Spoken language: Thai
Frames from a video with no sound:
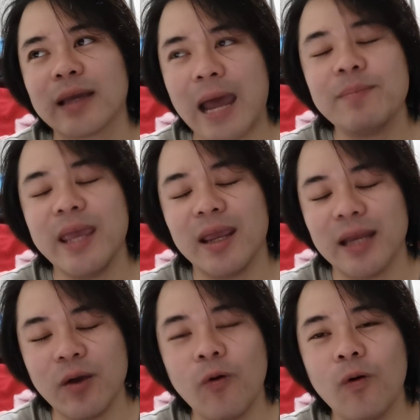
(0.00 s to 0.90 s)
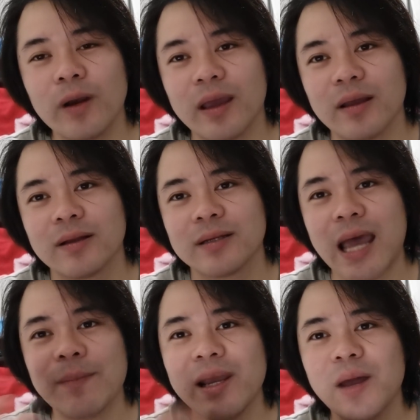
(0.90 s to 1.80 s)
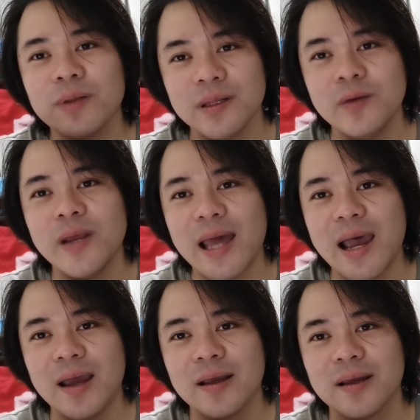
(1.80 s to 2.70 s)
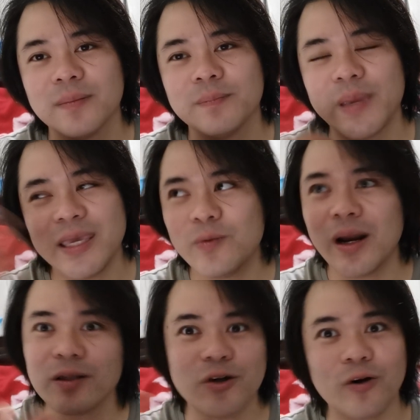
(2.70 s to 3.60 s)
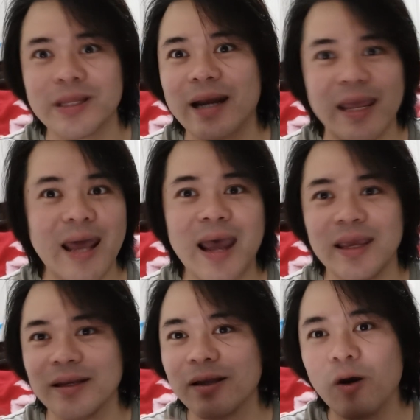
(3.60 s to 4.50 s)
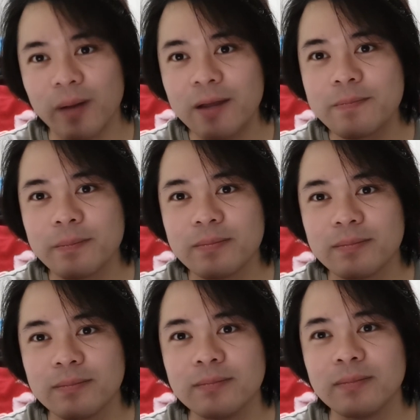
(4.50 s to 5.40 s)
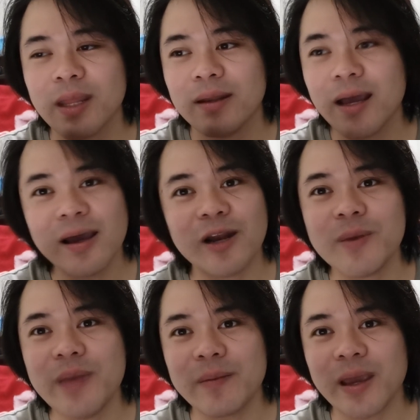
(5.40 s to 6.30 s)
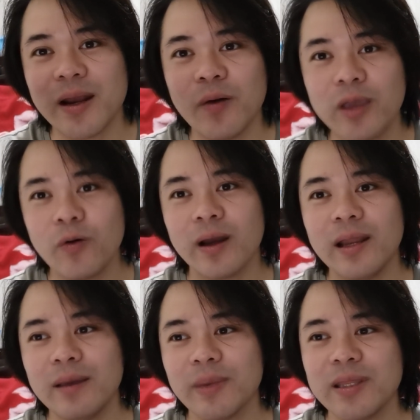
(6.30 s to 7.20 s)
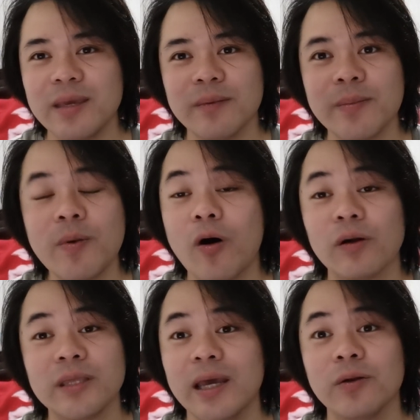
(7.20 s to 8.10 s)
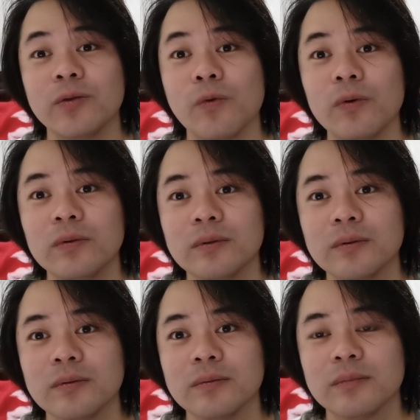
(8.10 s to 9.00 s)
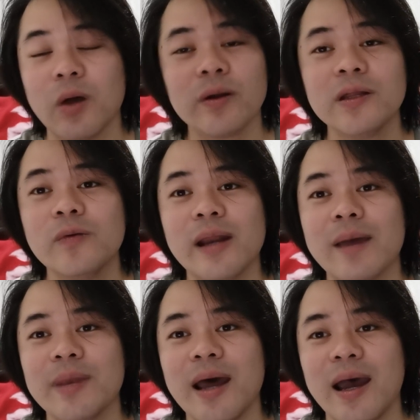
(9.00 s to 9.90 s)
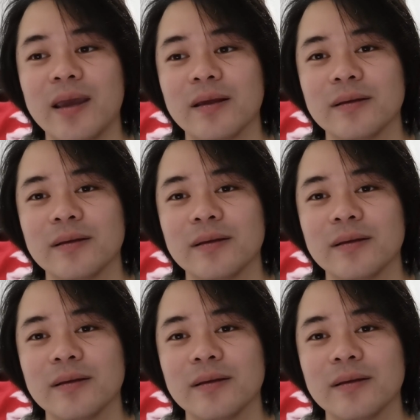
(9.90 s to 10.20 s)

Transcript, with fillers: การเบรกในโค้ง เนี่ย ทำให้เราซื้อเวลาไปคิดว่าเราจะออกทางไหนได้นึกออกปะอืม ถ้าเกิดเราไม่เบรกไงเราแค่ยกคันเร่งบางที มันไม่พอเกียร์เราสูง เราก็ซื้อเวลาไม่ได้